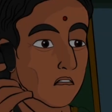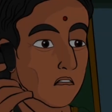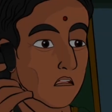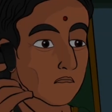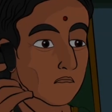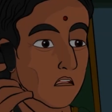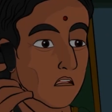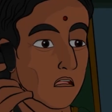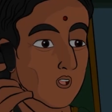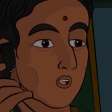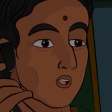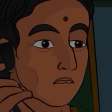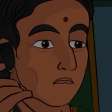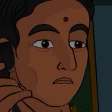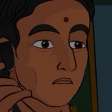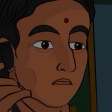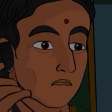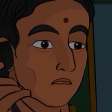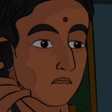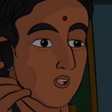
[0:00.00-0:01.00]
से बाहर आओ
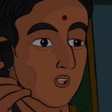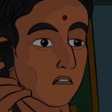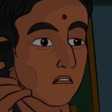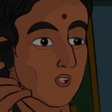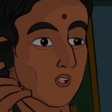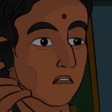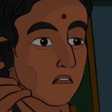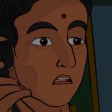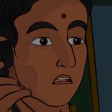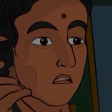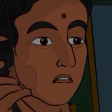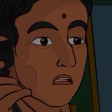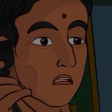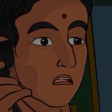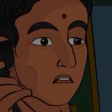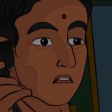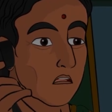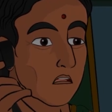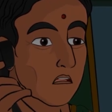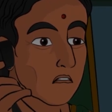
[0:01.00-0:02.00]
और दूसरी
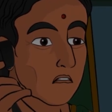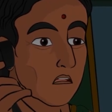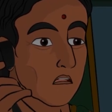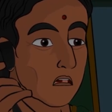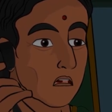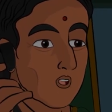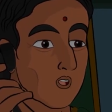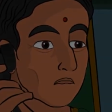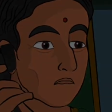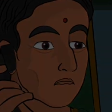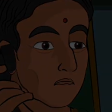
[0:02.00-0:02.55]
शादी कर लो